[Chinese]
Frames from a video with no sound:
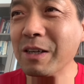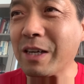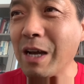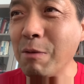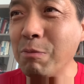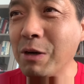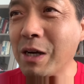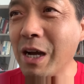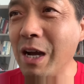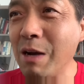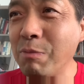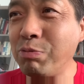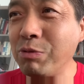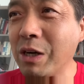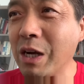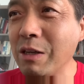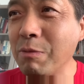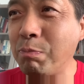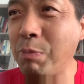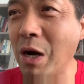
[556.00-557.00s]
给不给？不
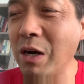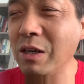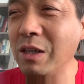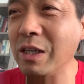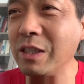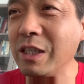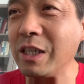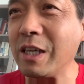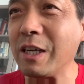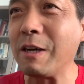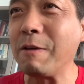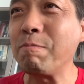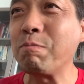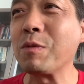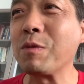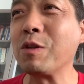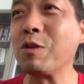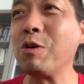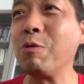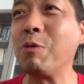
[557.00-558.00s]
给就崩了你，
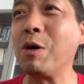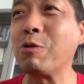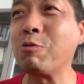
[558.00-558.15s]
对吧？